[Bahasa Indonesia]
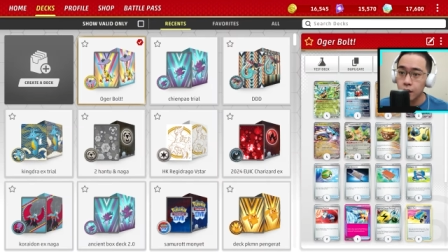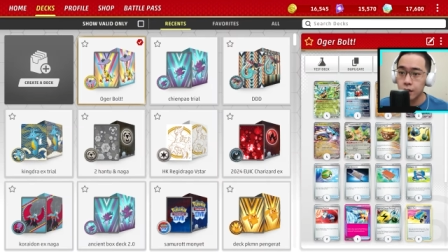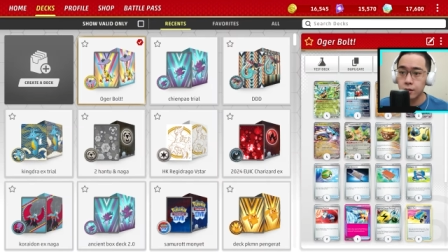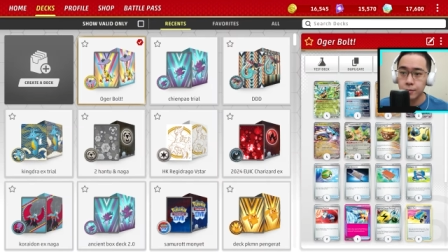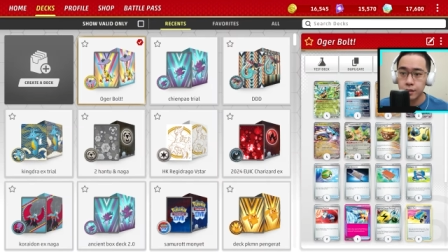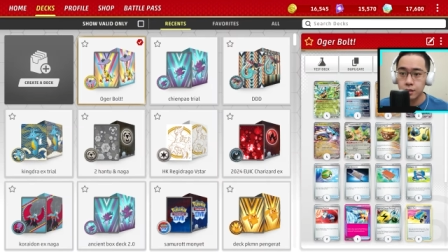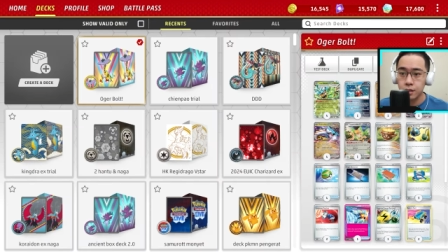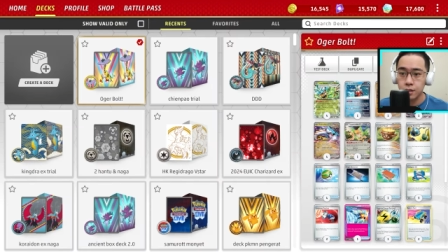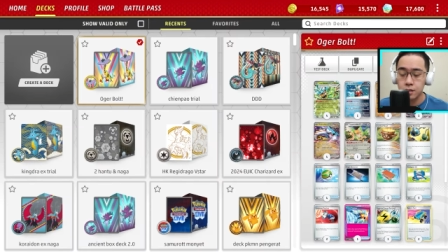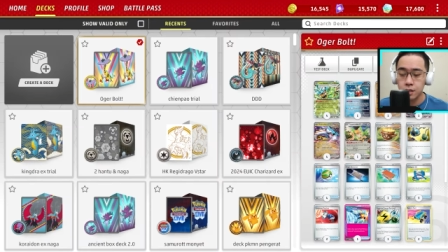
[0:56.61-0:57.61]
Aaron Badal
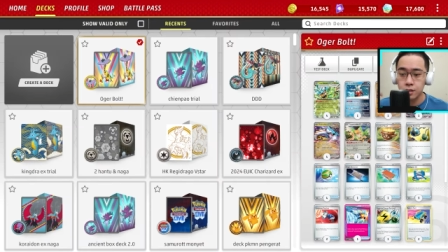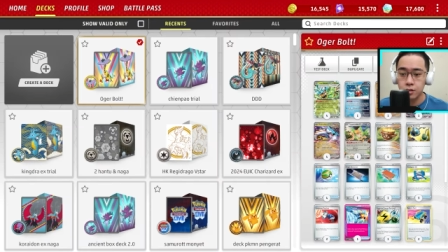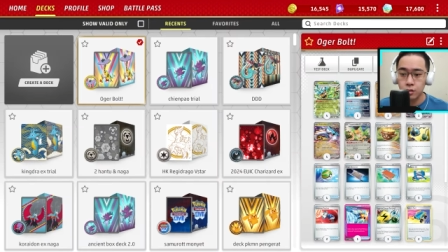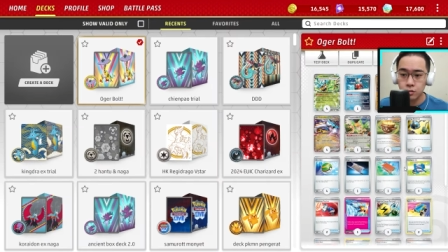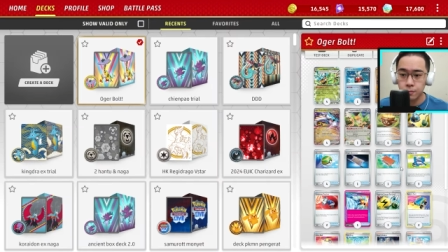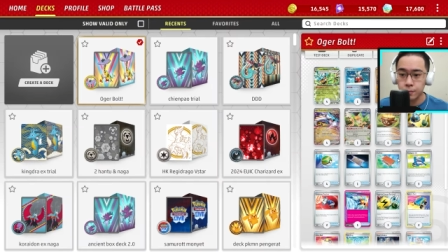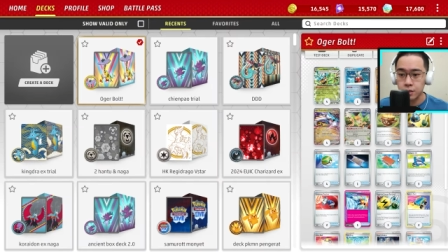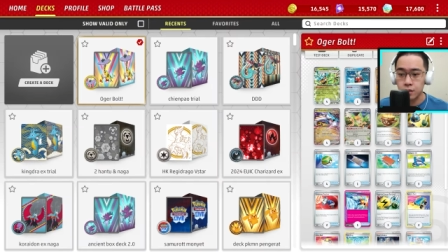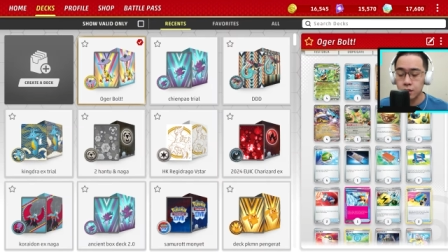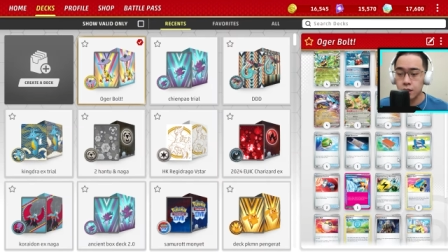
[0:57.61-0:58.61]
dan Jadi Shocks
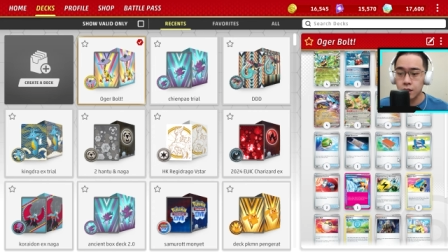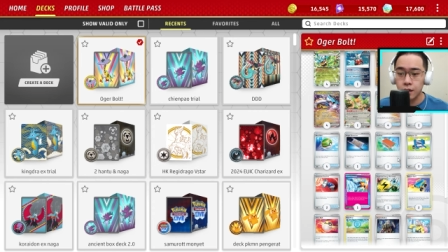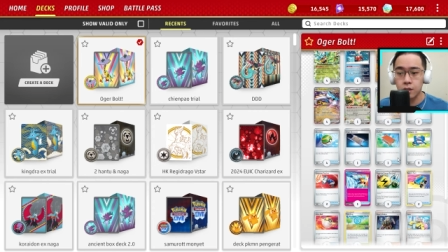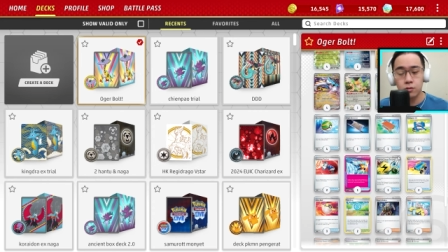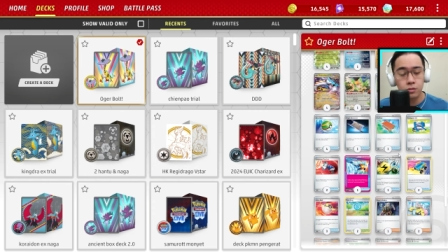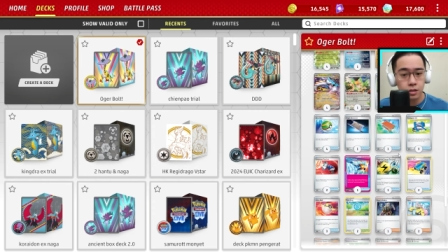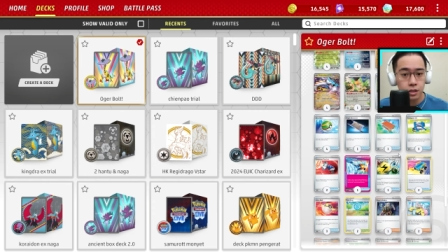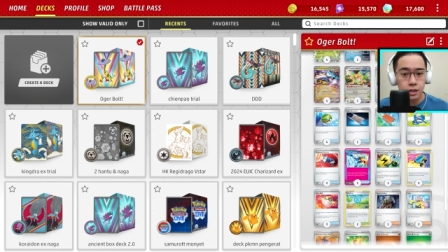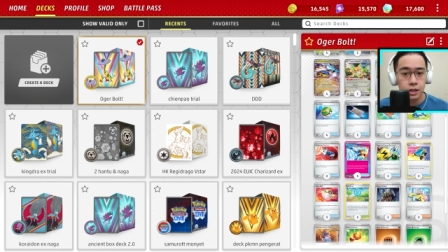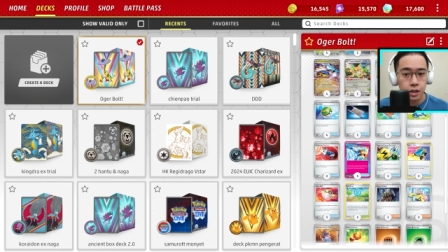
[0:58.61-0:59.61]
beserta kartu
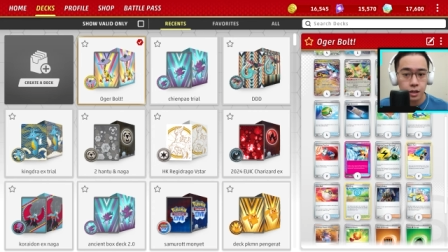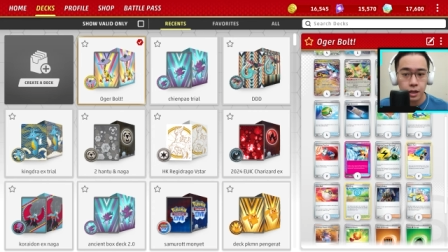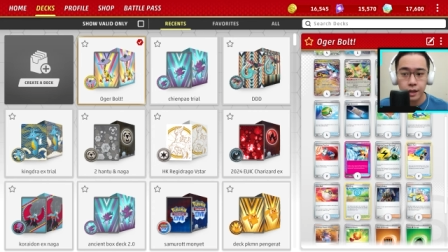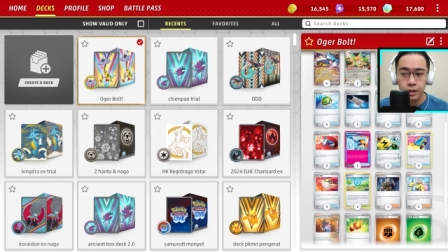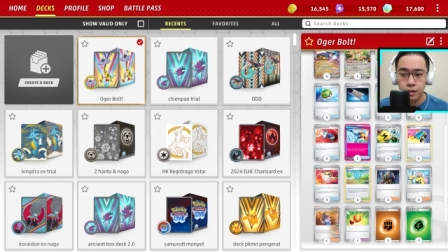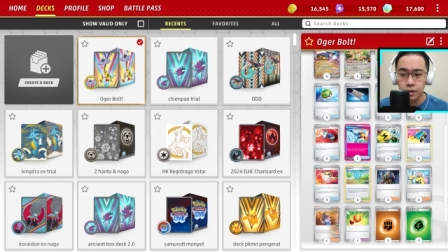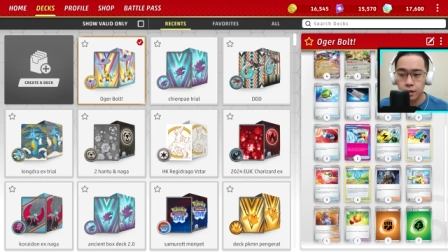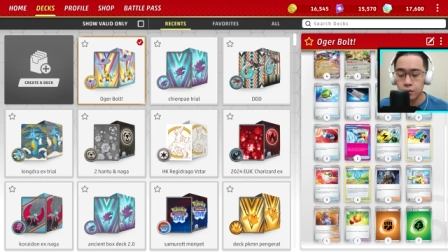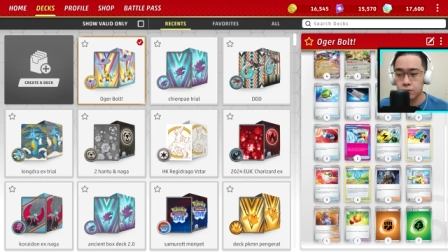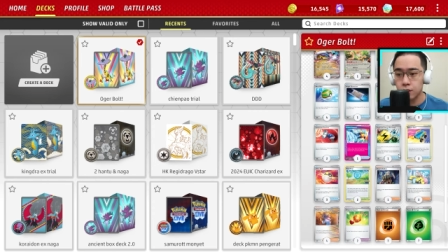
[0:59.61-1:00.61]
trainer lainnya,
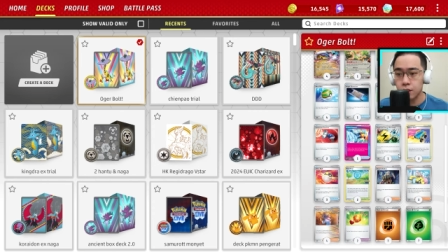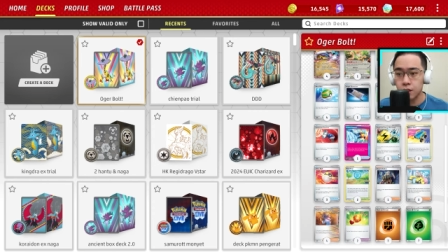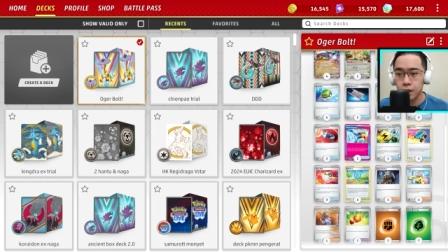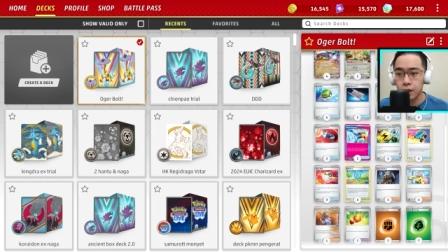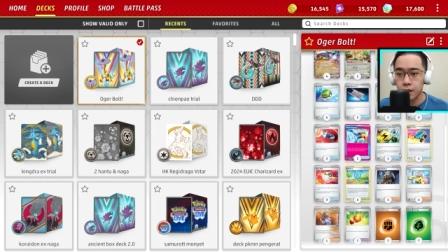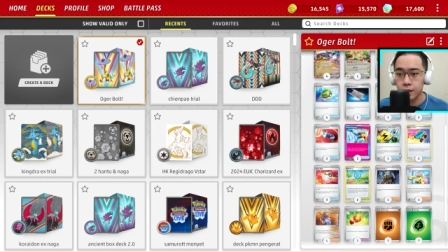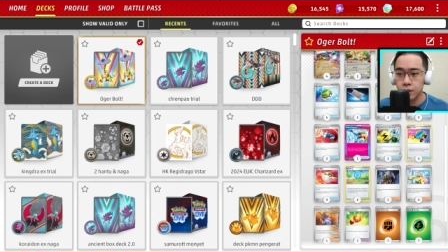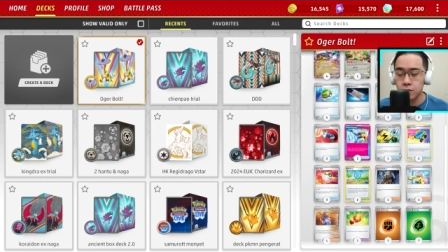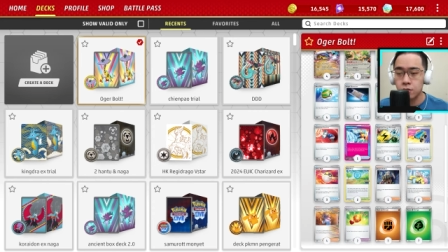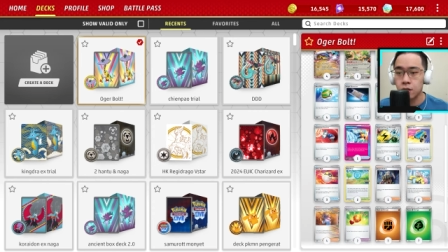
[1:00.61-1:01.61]
kartu trainer card
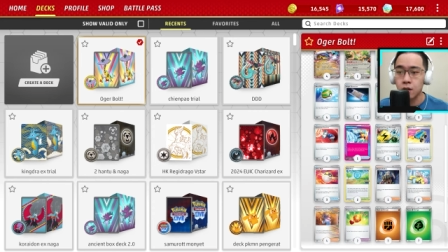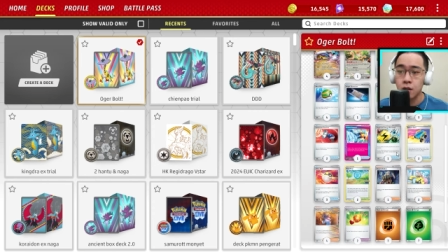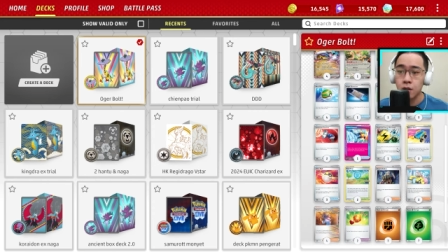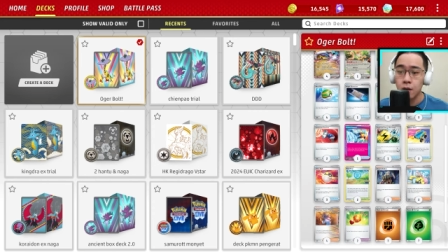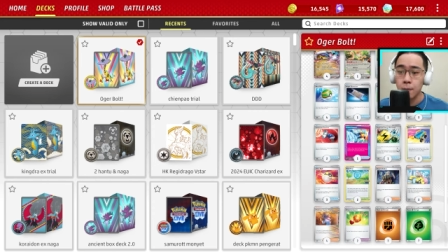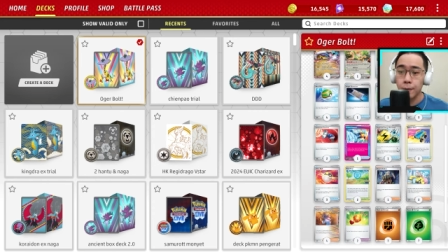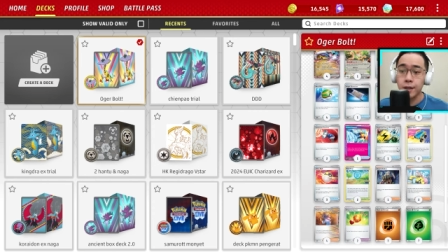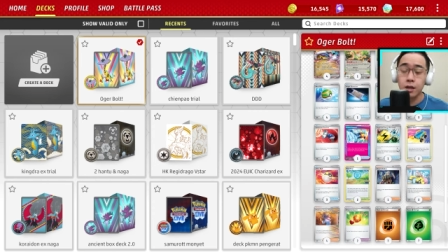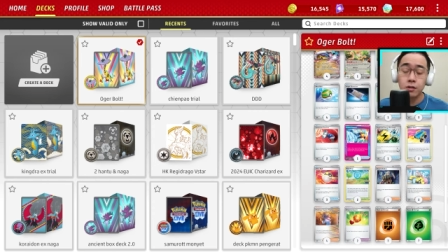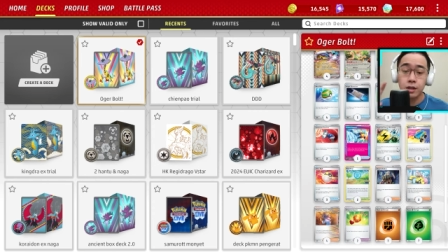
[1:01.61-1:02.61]
lainnya juga
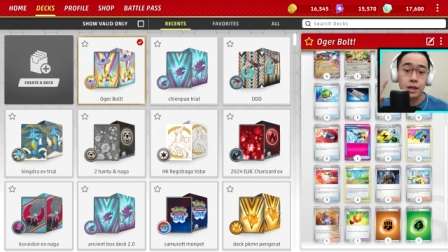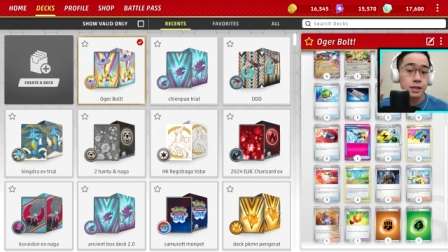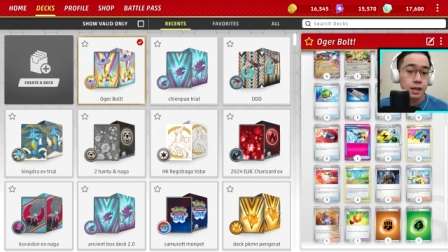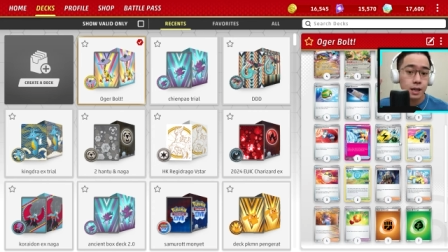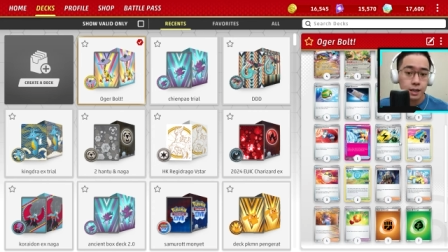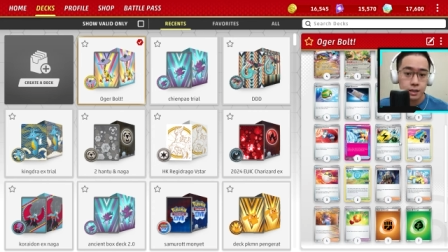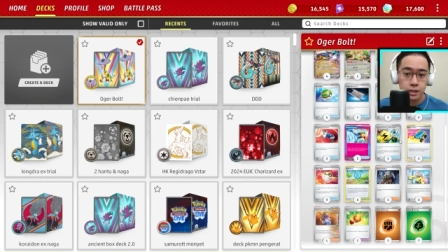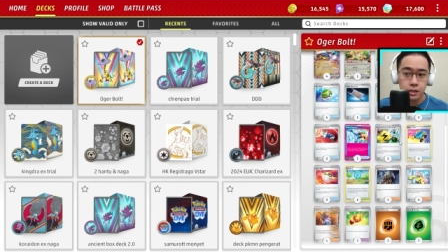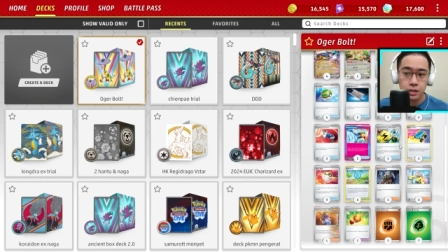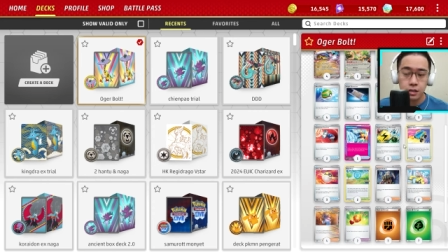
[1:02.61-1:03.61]
banyak yang udah dikasih
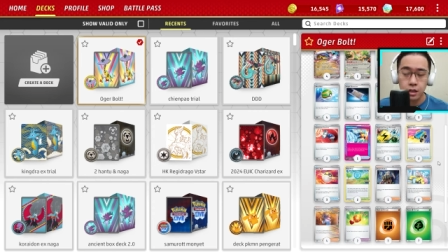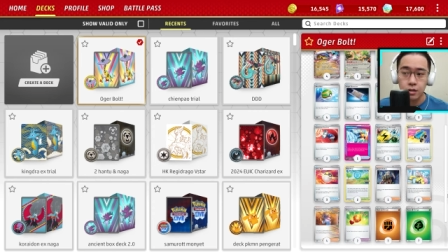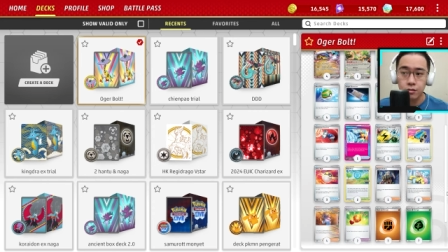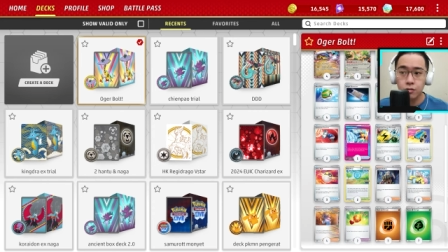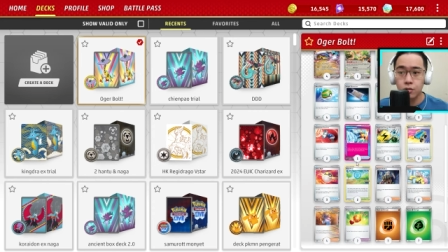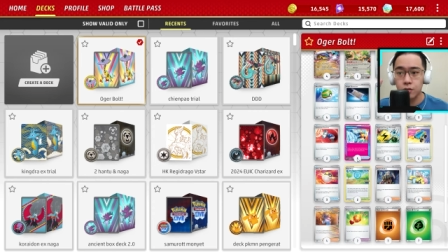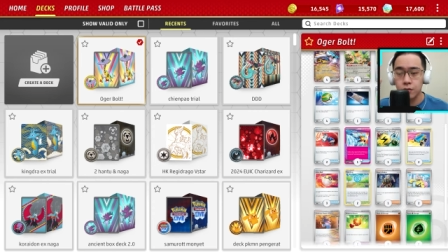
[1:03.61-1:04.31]
gratis. Dan untuk